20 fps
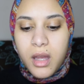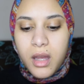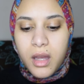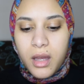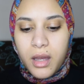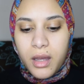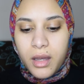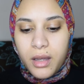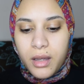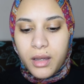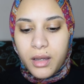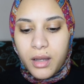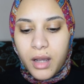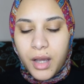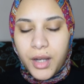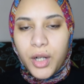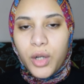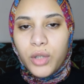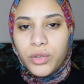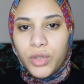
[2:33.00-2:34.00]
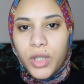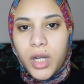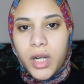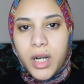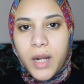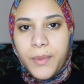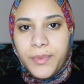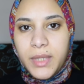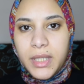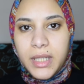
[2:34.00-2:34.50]
آه، انا كنت
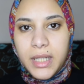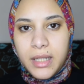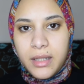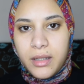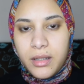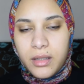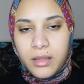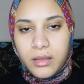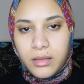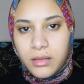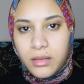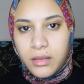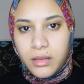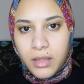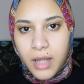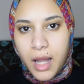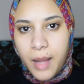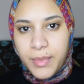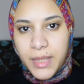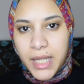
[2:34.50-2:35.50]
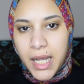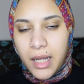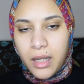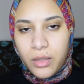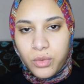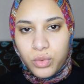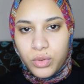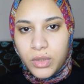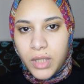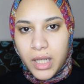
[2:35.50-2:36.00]
جربت اللي قبليها على
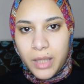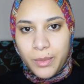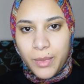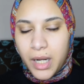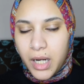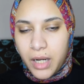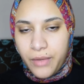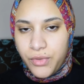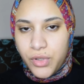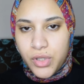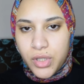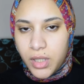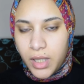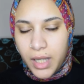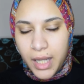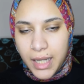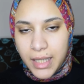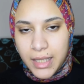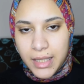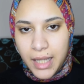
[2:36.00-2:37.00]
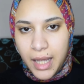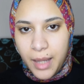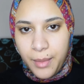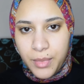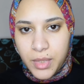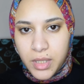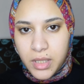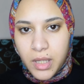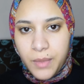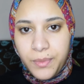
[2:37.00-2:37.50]
طول انا معرفش كانت كام
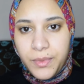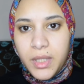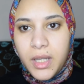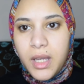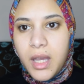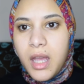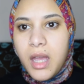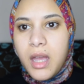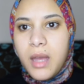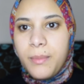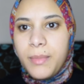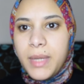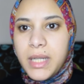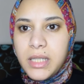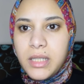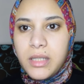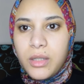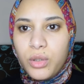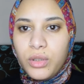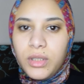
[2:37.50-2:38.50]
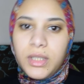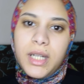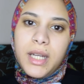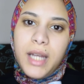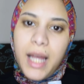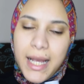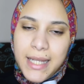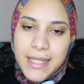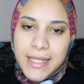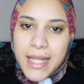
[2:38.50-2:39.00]
بالظبط بس كنت
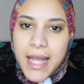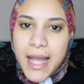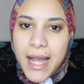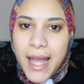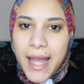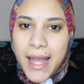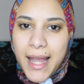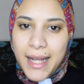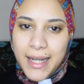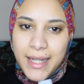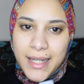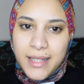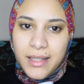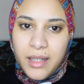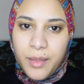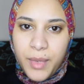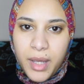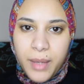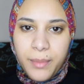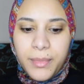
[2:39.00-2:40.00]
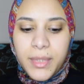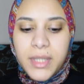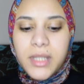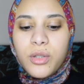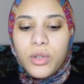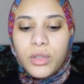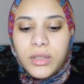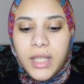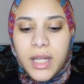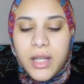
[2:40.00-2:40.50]
حاساها جايه عليا تمام بس
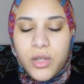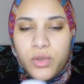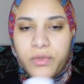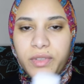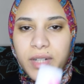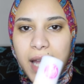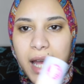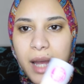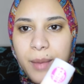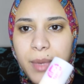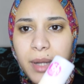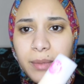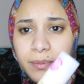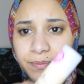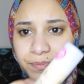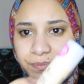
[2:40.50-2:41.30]
قلت اشوف الاغمق